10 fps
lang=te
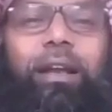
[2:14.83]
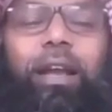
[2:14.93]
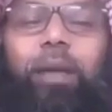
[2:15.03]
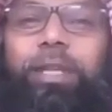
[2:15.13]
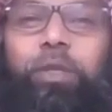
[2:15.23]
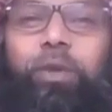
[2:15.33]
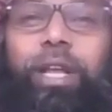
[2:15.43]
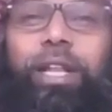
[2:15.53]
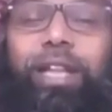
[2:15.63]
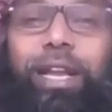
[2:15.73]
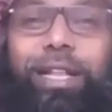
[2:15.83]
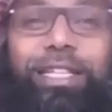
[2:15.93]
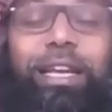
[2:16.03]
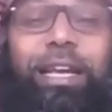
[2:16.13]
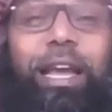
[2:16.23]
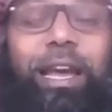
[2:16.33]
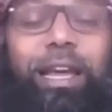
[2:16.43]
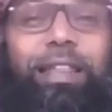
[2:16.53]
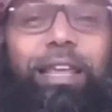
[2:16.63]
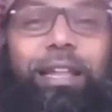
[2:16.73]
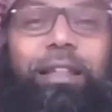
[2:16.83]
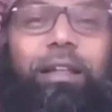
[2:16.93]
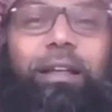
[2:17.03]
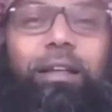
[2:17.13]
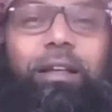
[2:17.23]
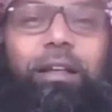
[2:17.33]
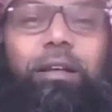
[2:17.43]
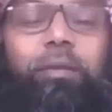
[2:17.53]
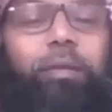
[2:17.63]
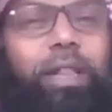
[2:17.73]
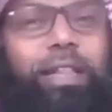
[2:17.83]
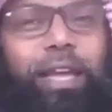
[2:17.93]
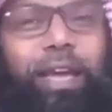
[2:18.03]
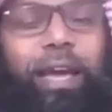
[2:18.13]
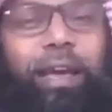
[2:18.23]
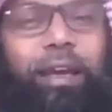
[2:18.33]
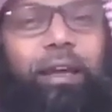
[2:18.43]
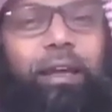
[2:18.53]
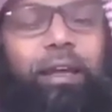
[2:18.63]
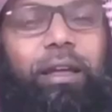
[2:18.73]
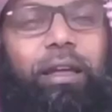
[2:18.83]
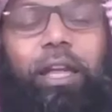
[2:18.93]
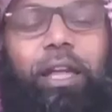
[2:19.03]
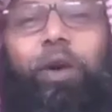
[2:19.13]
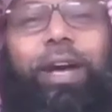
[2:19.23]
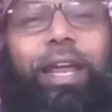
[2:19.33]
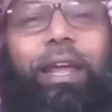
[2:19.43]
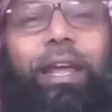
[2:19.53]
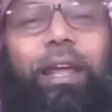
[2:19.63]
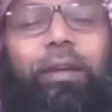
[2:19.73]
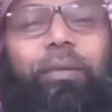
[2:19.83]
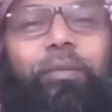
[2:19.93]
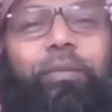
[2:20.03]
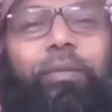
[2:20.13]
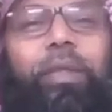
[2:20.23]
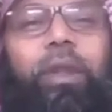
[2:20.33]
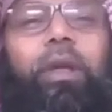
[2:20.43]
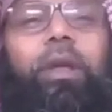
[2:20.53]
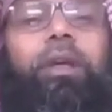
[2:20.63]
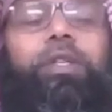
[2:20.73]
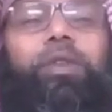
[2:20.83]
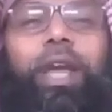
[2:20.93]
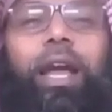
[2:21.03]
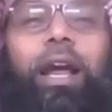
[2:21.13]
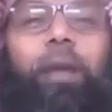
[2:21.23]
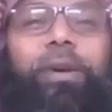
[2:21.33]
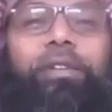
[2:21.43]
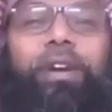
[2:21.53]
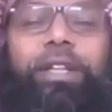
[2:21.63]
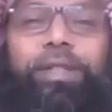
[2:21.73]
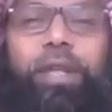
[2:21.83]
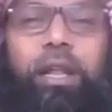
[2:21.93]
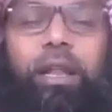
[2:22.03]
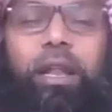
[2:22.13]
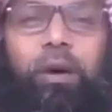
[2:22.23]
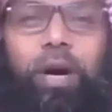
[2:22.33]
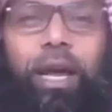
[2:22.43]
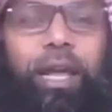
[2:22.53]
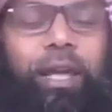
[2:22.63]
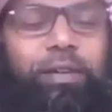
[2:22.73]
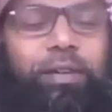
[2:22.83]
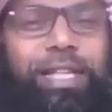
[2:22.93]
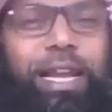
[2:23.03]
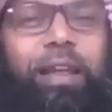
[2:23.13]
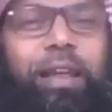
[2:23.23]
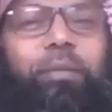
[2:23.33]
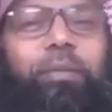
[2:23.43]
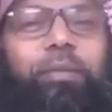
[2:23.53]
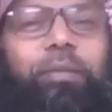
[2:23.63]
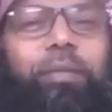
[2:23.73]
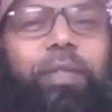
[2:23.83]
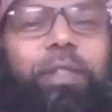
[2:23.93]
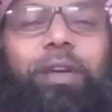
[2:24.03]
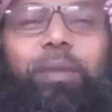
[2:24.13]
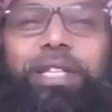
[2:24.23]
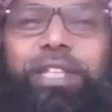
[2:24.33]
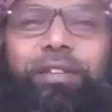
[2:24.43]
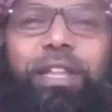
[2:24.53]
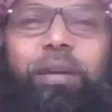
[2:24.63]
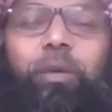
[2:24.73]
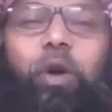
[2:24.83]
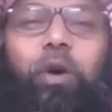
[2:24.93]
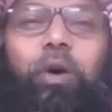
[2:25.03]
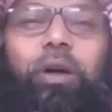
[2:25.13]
లభిస్తుంది తర్జీహి హైఫియత్ మిల్తీ హై ఎందుకని స్వయంగా ప్రవక్త సల్లల్లాహు అలహి వసల్లం తమ జీవితంలో